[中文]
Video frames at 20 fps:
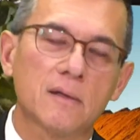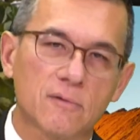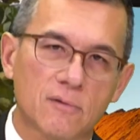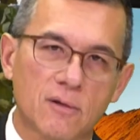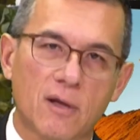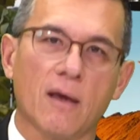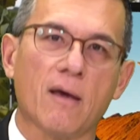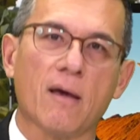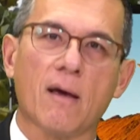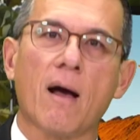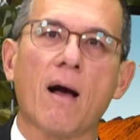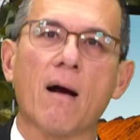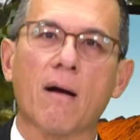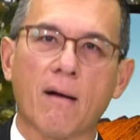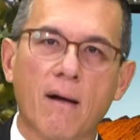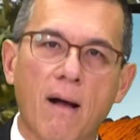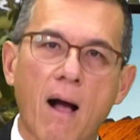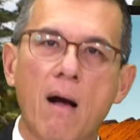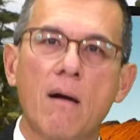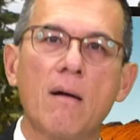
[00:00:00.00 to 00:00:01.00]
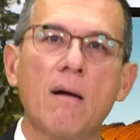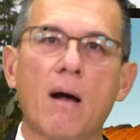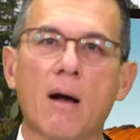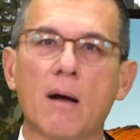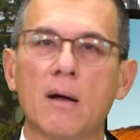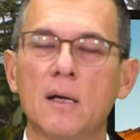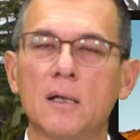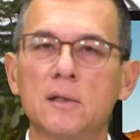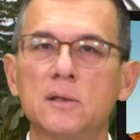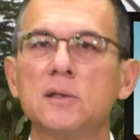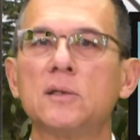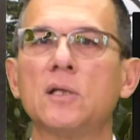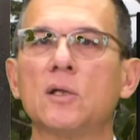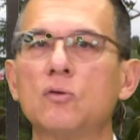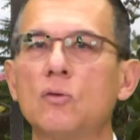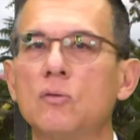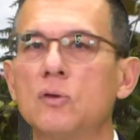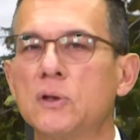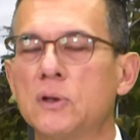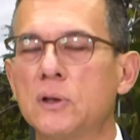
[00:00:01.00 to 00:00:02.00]
铁啊、钢啊这些
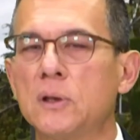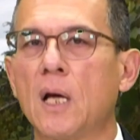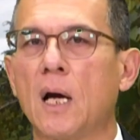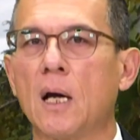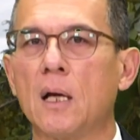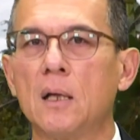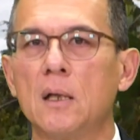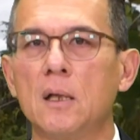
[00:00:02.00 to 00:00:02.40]
东西啊，